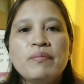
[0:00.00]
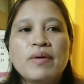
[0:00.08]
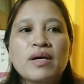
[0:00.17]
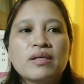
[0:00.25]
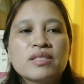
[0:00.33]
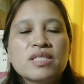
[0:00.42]

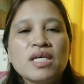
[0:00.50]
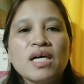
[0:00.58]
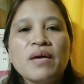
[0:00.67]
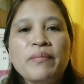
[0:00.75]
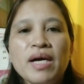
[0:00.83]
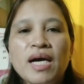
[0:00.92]
pag sa
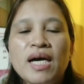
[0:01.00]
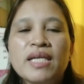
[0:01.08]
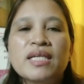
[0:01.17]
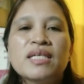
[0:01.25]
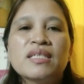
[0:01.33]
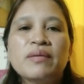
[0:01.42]

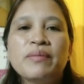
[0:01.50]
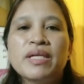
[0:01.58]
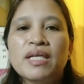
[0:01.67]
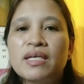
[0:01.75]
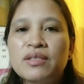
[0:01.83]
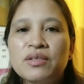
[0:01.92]
kamag-anak
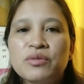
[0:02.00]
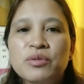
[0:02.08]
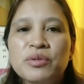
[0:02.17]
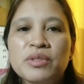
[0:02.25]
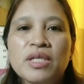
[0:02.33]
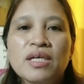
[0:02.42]
naman ang
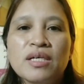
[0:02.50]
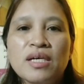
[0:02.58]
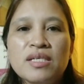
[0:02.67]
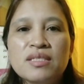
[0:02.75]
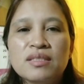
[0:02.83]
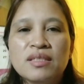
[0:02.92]
nangungutang
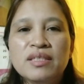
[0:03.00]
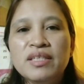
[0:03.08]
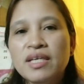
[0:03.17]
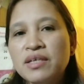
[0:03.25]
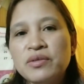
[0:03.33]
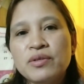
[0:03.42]
guys,
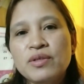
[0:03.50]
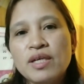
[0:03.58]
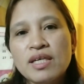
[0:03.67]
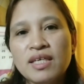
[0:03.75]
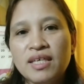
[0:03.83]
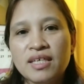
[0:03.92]
hindi ako
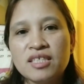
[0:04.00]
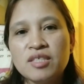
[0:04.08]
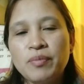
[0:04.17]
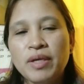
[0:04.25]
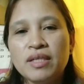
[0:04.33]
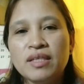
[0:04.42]
nag
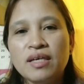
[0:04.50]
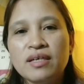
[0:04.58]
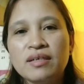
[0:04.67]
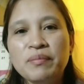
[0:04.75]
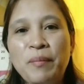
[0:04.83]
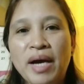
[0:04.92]
expect
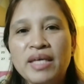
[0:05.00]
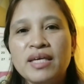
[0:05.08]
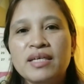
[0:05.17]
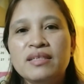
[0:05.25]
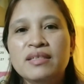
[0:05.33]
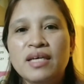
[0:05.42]
ng
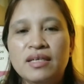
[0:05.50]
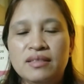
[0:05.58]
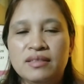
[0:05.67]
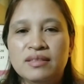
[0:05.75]
bayad na.